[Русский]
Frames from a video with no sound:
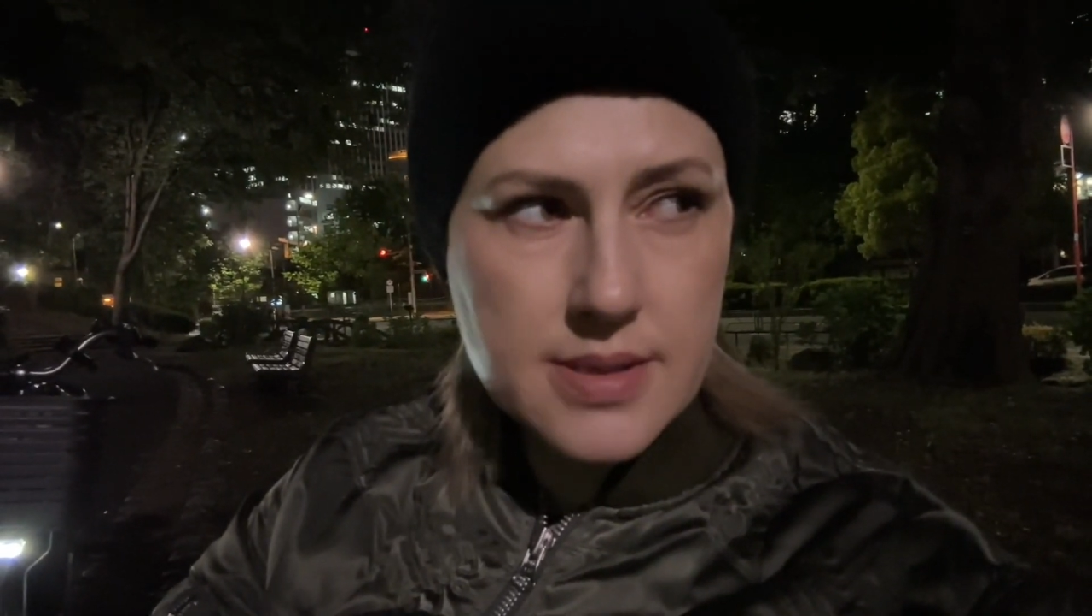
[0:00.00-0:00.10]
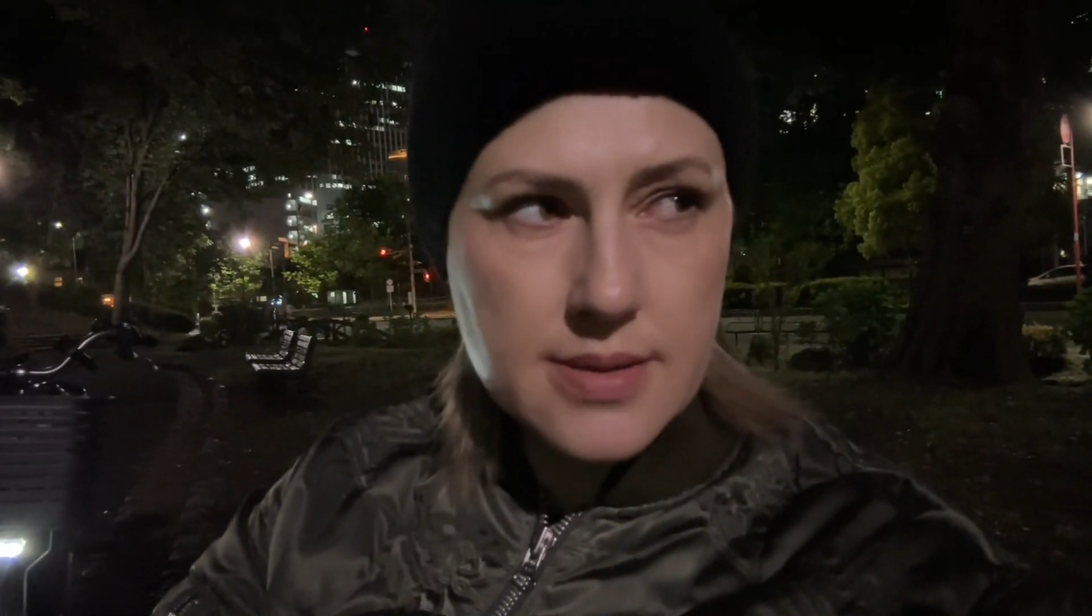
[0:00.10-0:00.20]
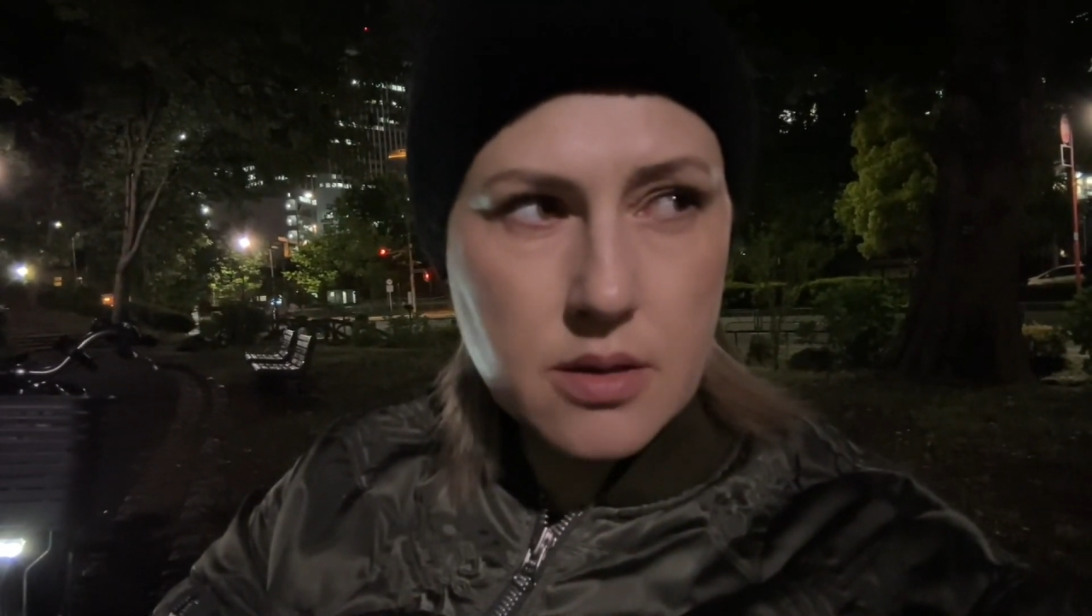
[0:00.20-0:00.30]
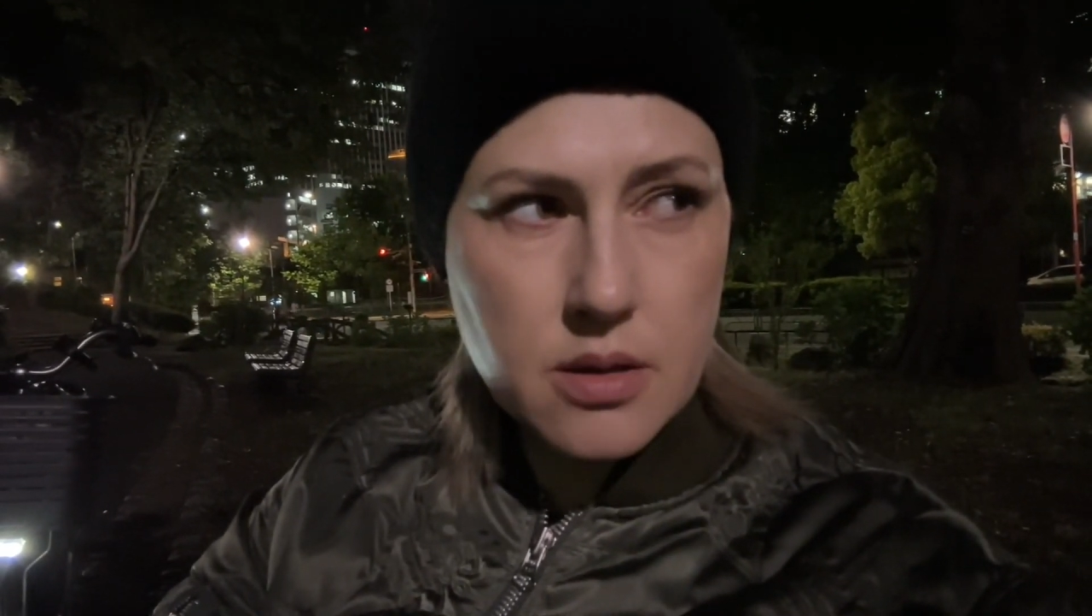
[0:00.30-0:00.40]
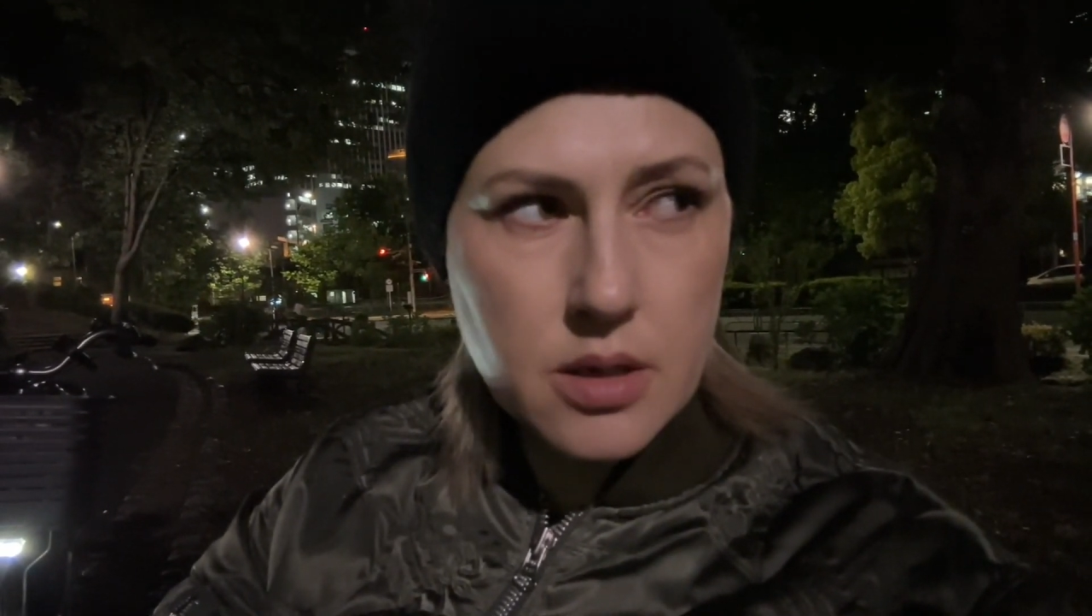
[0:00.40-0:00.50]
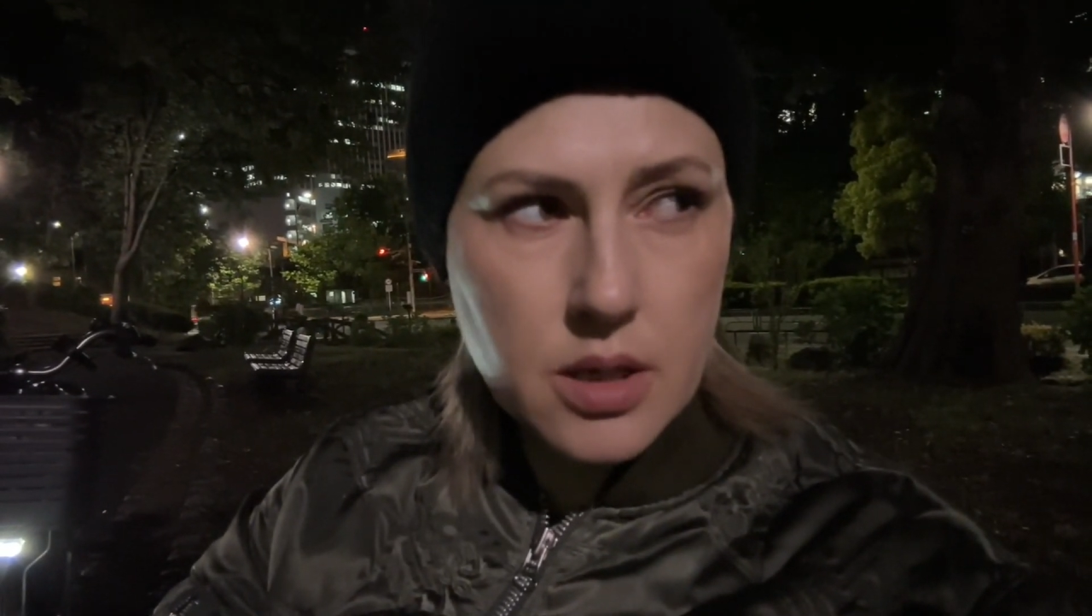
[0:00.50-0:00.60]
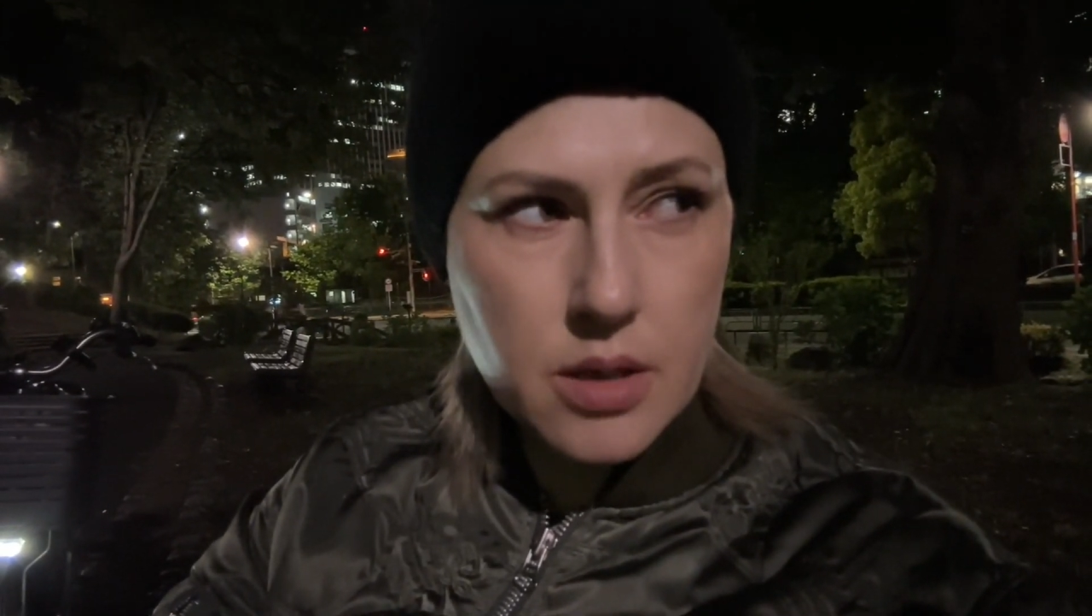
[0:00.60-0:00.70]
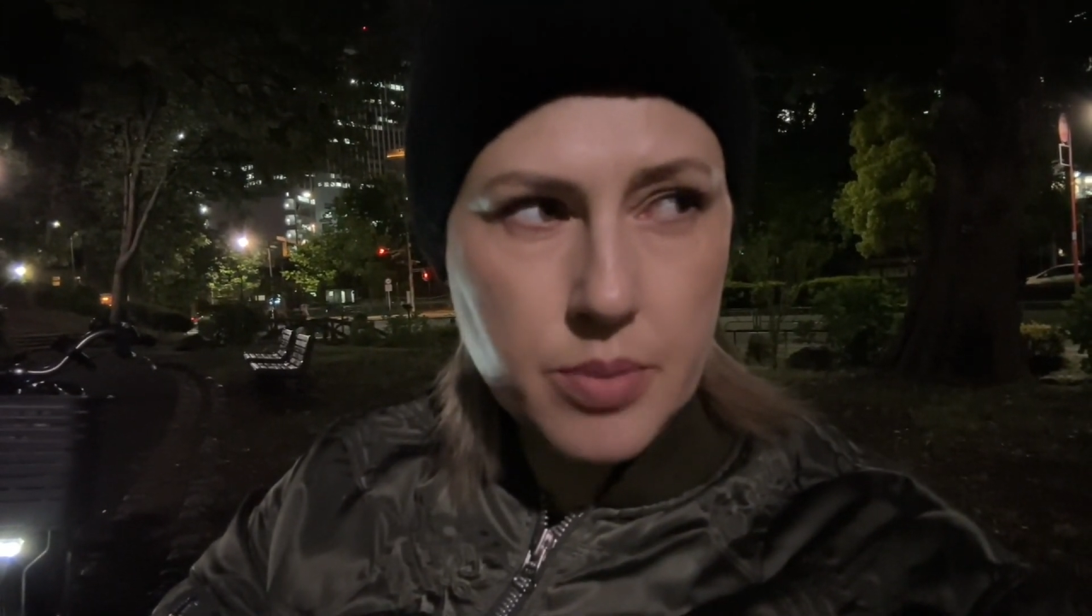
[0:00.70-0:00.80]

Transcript: сыры